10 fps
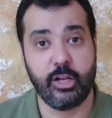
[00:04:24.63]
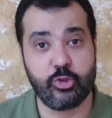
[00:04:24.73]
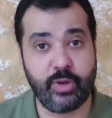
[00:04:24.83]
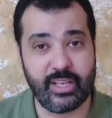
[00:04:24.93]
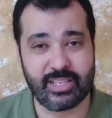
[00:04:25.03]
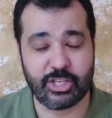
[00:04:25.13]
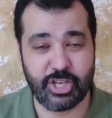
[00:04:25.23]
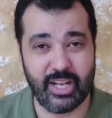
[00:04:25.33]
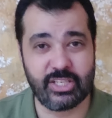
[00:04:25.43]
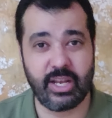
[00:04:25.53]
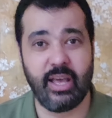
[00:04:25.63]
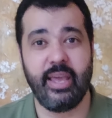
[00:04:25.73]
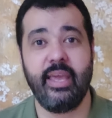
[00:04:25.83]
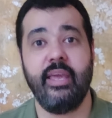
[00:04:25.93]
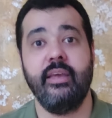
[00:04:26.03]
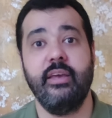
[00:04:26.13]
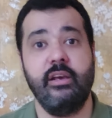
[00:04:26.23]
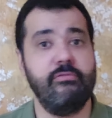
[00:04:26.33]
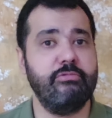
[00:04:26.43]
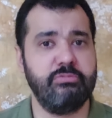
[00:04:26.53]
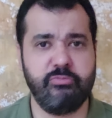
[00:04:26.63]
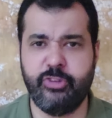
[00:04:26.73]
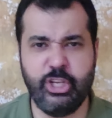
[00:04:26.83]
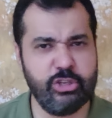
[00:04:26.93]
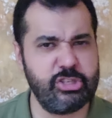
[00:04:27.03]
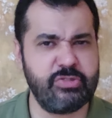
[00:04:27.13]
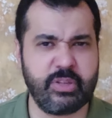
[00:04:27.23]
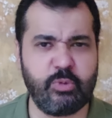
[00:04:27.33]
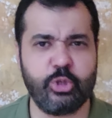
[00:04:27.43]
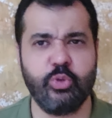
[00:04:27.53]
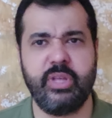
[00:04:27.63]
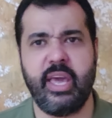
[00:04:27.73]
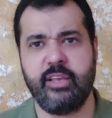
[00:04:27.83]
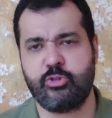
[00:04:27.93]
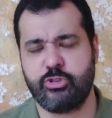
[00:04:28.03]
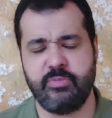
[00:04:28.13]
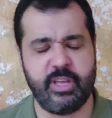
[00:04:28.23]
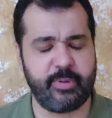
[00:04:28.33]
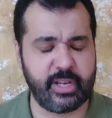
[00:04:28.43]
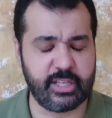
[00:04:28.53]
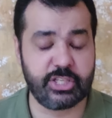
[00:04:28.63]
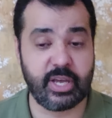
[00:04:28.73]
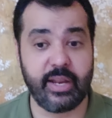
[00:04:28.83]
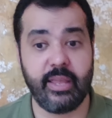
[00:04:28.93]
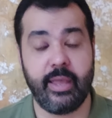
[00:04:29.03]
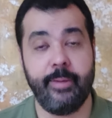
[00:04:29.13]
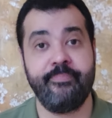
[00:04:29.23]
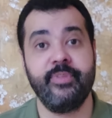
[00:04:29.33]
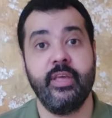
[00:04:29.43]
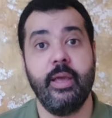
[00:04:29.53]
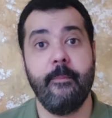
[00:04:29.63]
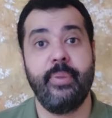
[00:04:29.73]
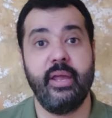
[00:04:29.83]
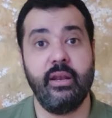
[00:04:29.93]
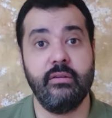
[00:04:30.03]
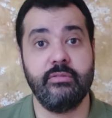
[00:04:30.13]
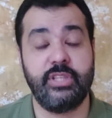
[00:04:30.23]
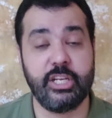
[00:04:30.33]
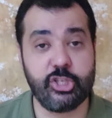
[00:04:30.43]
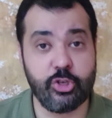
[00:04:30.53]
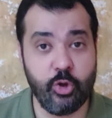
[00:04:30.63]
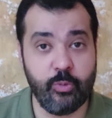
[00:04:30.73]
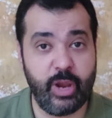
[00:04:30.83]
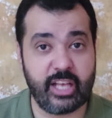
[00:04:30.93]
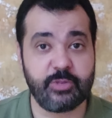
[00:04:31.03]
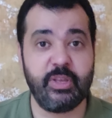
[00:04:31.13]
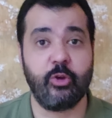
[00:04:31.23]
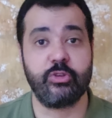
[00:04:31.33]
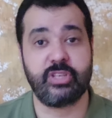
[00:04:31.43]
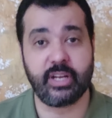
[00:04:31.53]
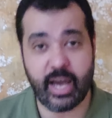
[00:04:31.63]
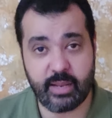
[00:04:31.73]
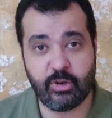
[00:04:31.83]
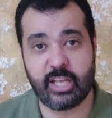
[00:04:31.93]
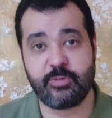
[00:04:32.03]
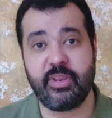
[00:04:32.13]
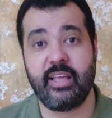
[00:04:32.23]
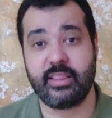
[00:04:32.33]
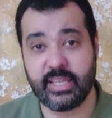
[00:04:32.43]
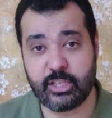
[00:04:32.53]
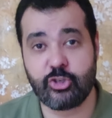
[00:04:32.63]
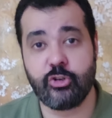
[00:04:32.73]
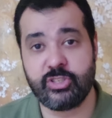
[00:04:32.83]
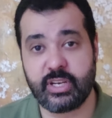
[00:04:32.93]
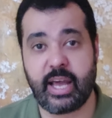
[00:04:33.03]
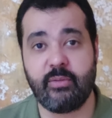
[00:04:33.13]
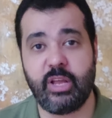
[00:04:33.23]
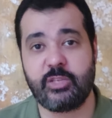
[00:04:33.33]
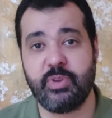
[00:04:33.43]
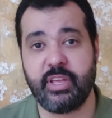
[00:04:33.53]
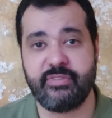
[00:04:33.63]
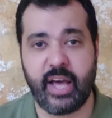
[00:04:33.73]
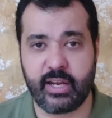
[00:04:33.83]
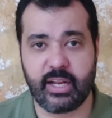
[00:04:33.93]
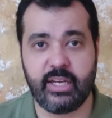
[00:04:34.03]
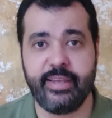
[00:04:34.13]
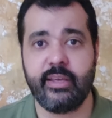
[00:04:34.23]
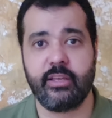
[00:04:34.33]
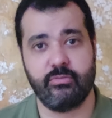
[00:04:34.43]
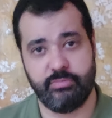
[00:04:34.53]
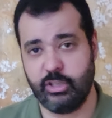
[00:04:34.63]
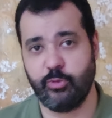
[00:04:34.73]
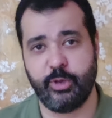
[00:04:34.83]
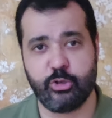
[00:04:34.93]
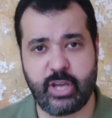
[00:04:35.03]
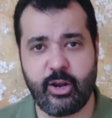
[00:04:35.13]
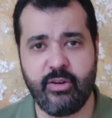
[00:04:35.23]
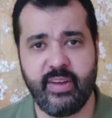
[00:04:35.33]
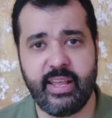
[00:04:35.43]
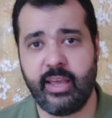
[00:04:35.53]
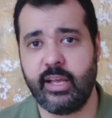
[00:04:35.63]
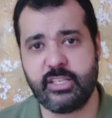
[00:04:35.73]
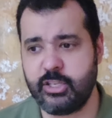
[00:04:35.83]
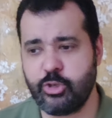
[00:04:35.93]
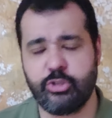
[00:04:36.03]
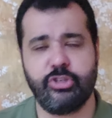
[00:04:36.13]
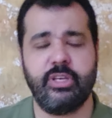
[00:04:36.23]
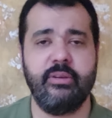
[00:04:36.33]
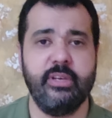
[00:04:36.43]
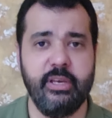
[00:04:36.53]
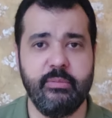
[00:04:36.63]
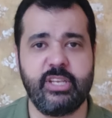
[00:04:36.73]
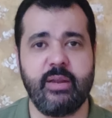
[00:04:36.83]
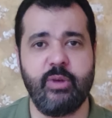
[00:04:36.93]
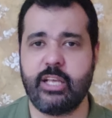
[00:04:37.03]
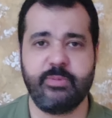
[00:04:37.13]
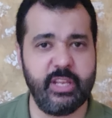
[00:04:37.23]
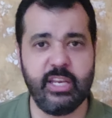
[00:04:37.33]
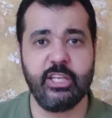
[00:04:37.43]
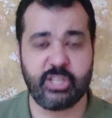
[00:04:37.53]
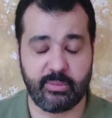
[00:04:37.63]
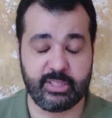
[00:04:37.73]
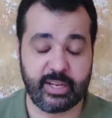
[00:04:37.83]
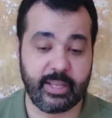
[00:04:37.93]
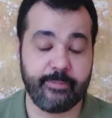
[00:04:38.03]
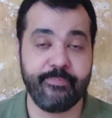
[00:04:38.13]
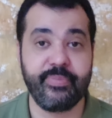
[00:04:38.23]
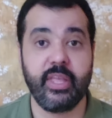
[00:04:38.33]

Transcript: आंसू गैस के शेल चलाए वीडियोज़ इस वक्त मौजूद हैं सोशल मीडिया पर गर्दिश कर रही हैं फिर दर्जनों मुलाजमीन को सरकारी मुलाजमीन हैं दर्जनों सरकारी मुलाजमीन गिरफ्तार कर लिए ये तो बेरोज़गार होने वाले हैं अच्छा ये छोटे छोटे बेचारे मुलाजमीन इन्हीं की शामत आनी है